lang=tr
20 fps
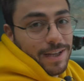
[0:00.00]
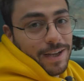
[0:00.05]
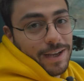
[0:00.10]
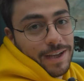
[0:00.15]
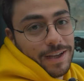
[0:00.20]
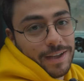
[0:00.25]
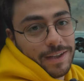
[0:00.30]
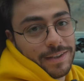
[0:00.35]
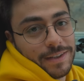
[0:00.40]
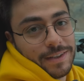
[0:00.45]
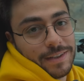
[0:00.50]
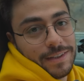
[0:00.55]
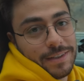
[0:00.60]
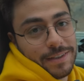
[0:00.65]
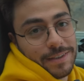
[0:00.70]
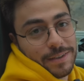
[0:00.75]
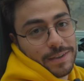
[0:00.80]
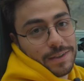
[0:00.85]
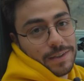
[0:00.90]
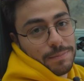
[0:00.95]
daha
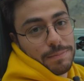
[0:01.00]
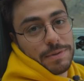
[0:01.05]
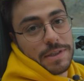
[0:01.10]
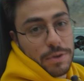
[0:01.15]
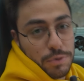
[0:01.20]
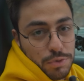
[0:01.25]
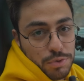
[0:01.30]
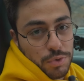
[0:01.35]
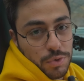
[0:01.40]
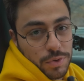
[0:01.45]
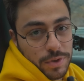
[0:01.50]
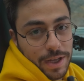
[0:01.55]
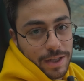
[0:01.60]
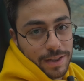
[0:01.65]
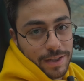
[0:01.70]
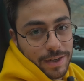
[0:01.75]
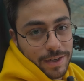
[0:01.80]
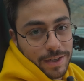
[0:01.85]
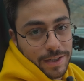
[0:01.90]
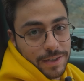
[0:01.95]
bize üstün
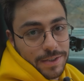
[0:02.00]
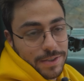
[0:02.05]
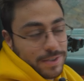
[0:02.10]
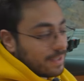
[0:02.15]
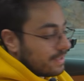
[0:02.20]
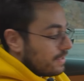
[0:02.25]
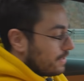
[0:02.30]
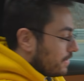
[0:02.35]
geldi arkadaşlar.